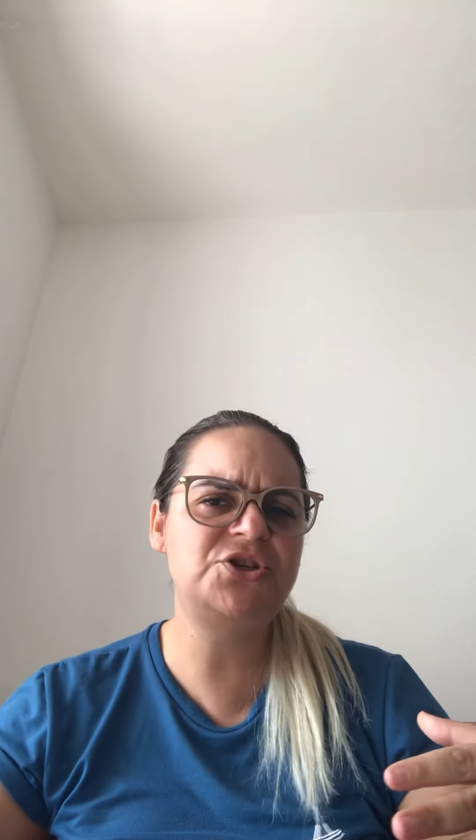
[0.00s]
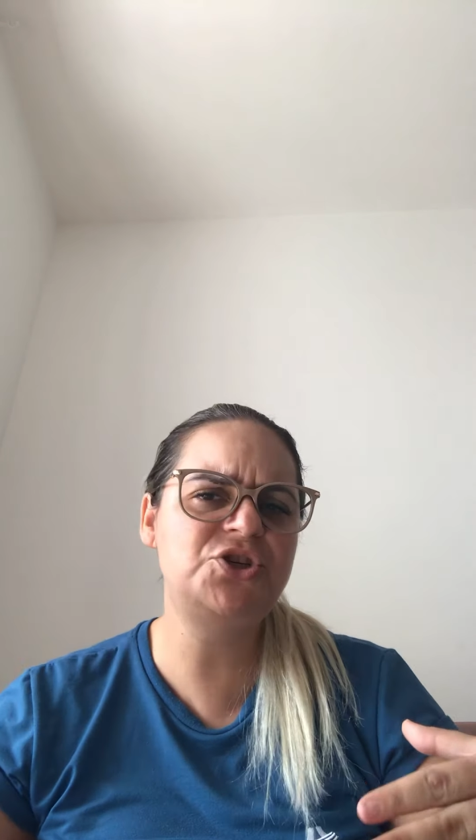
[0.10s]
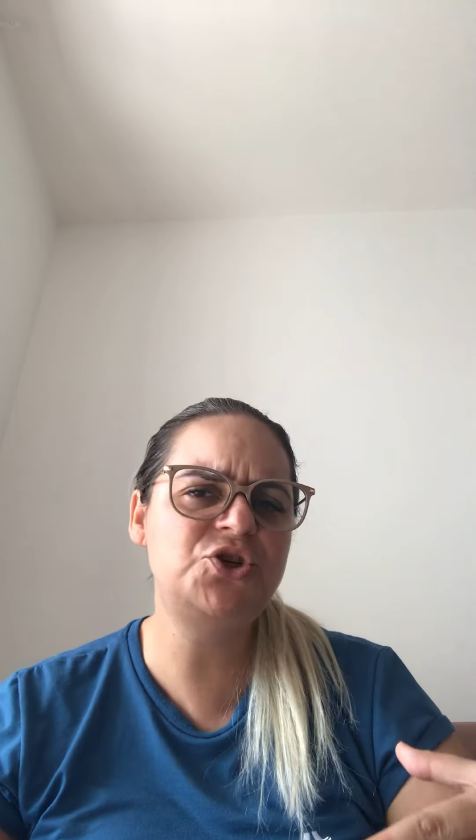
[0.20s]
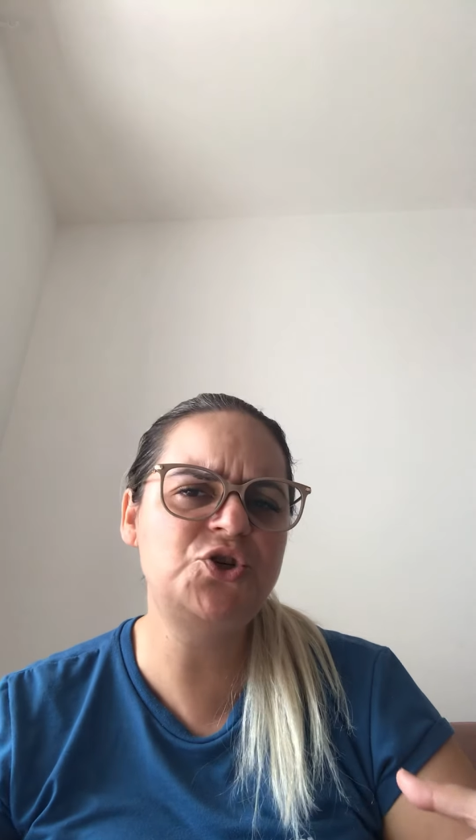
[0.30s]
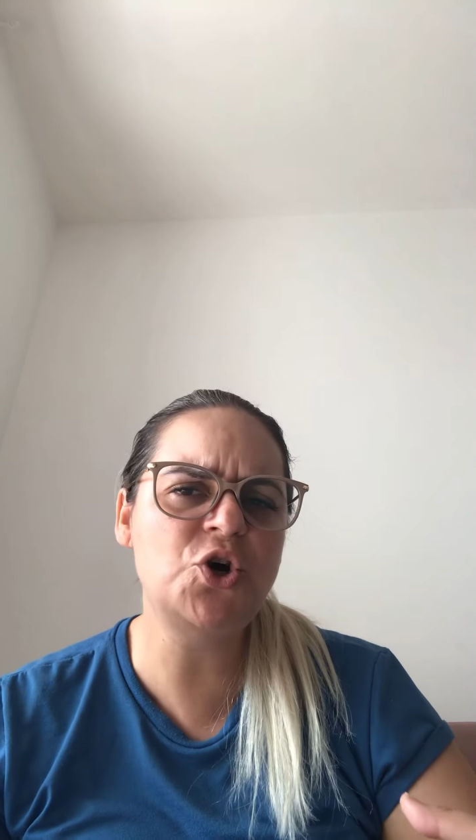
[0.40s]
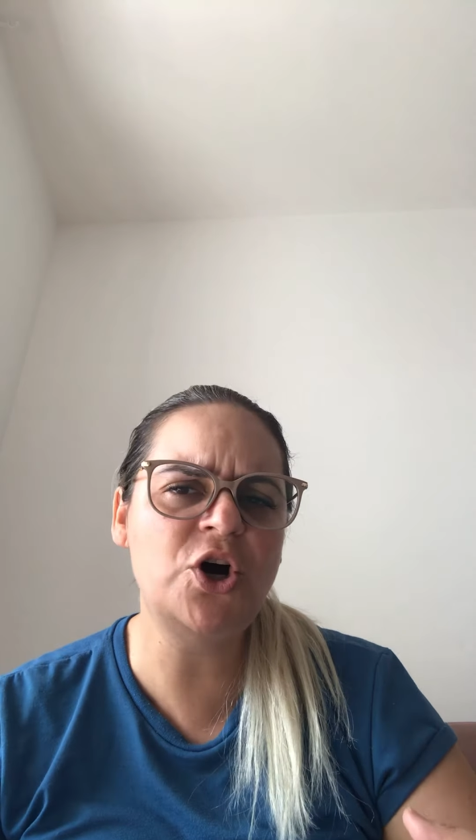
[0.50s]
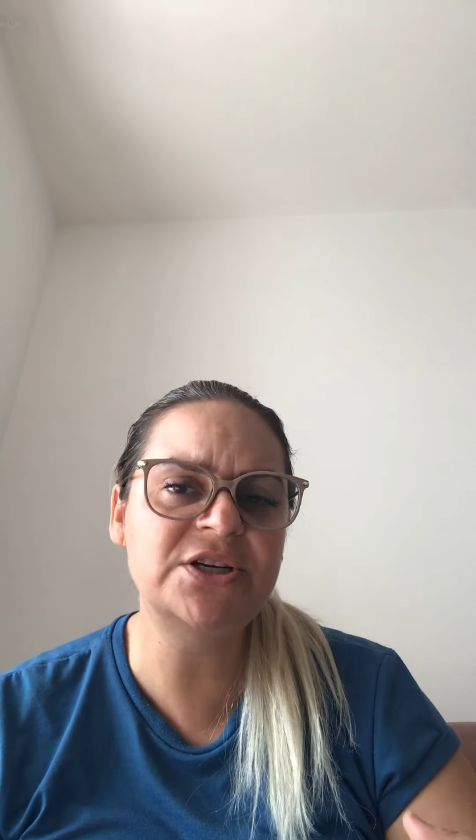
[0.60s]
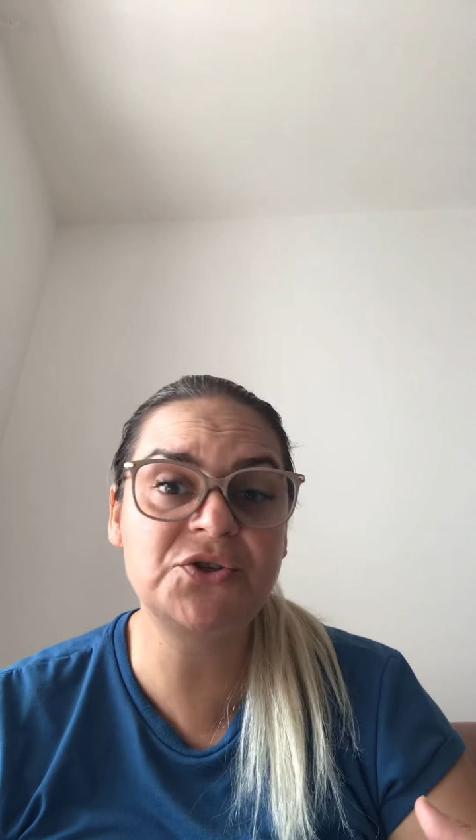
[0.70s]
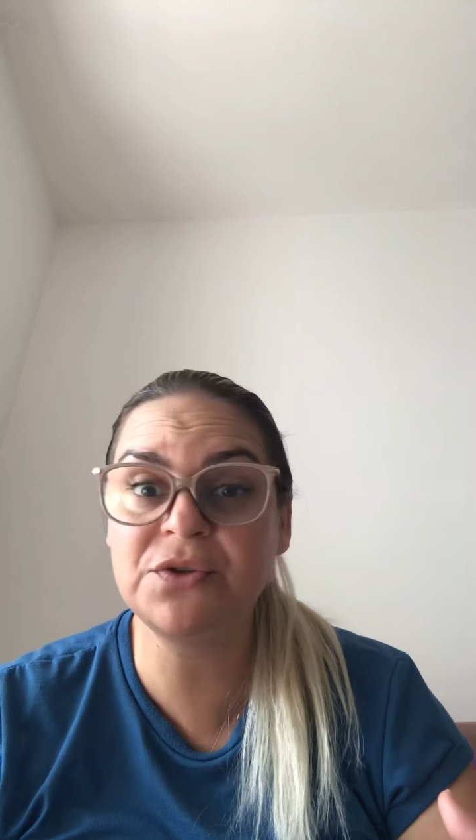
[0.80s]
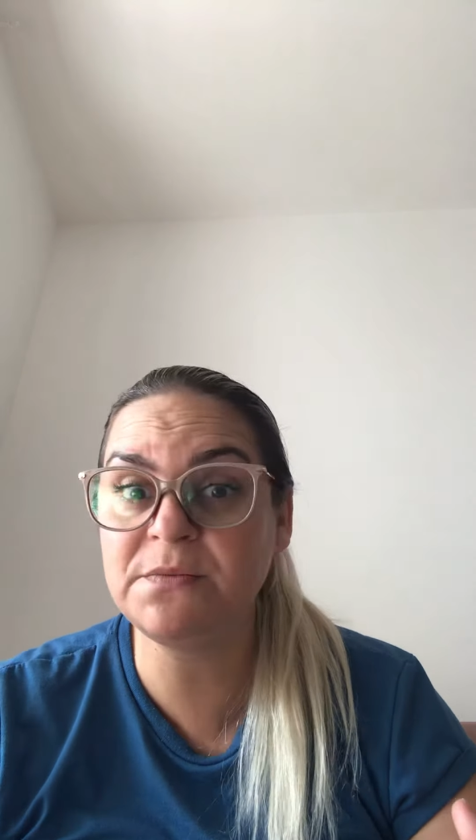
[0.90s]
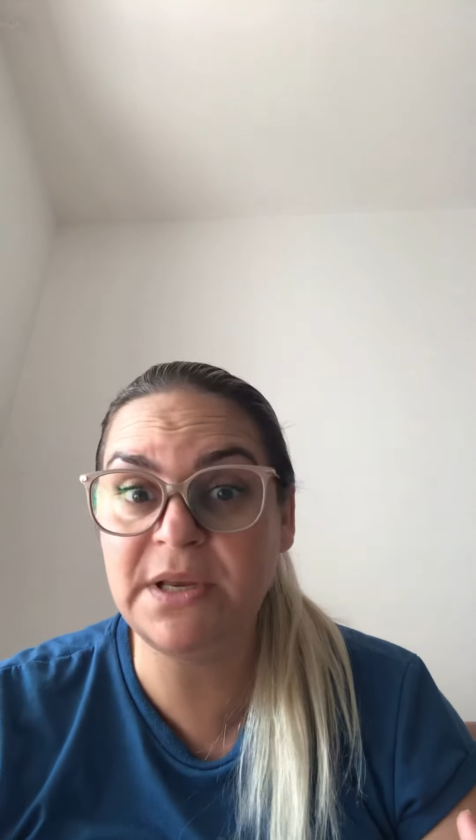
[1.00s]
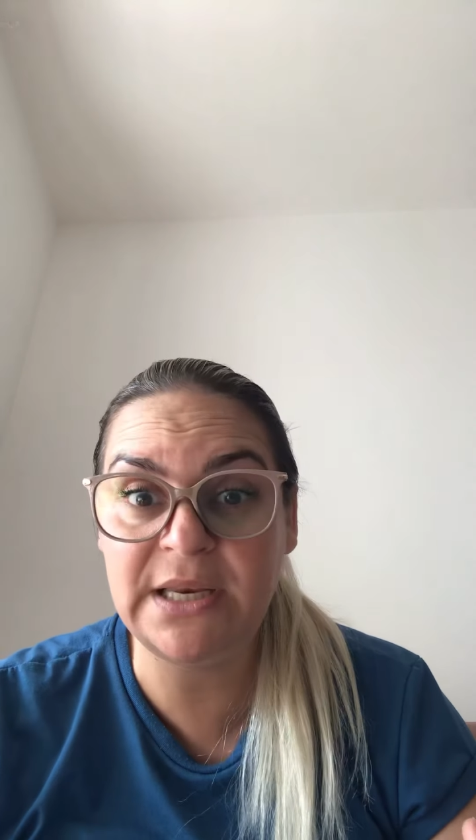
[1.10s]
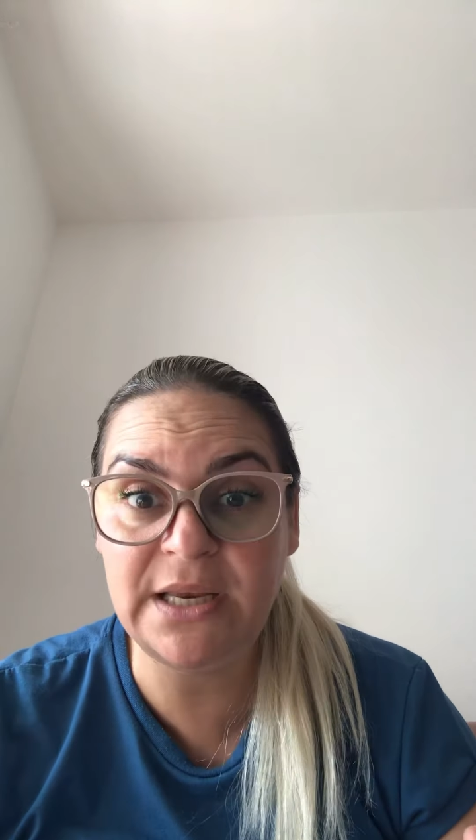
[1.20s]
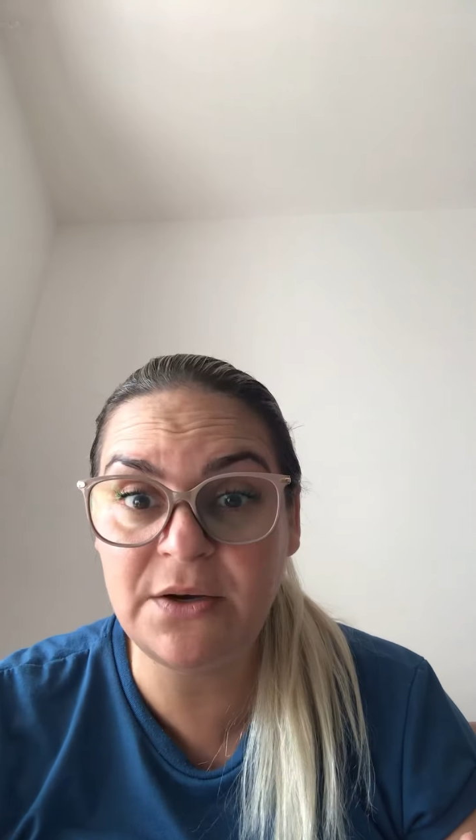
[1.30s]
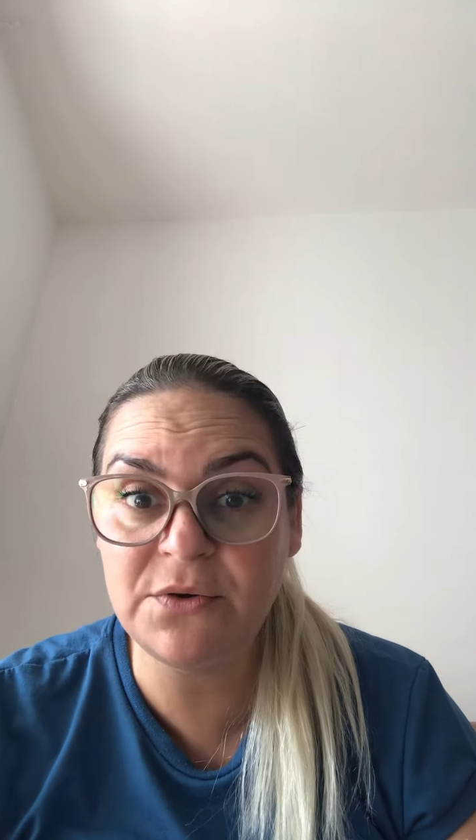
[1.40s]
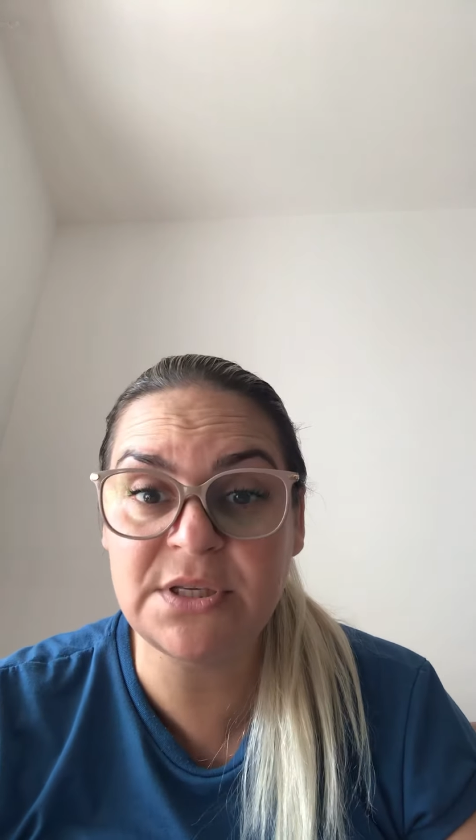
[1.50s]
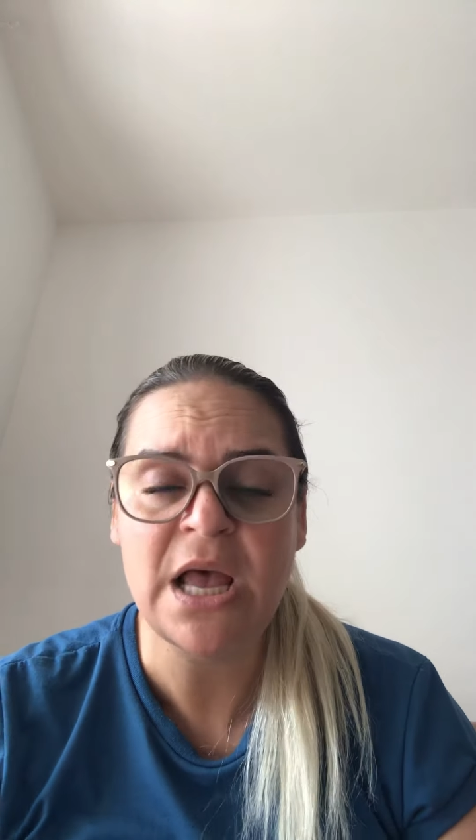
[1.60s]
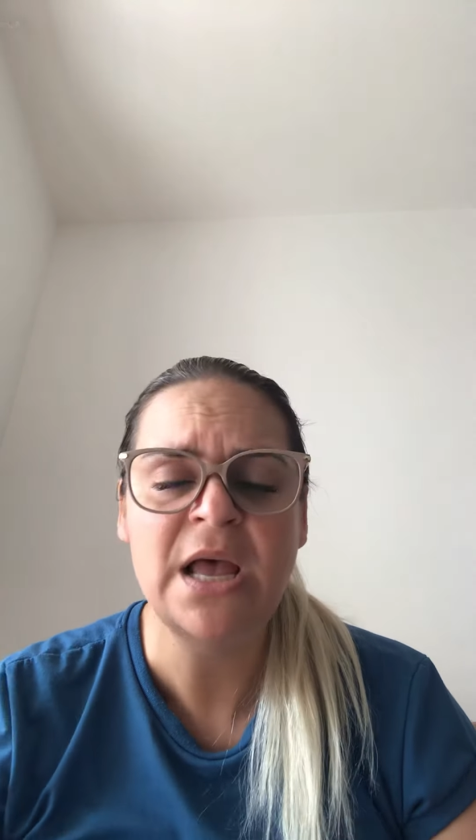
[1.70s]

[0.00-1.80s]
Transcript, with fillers: de shorts dos meninos,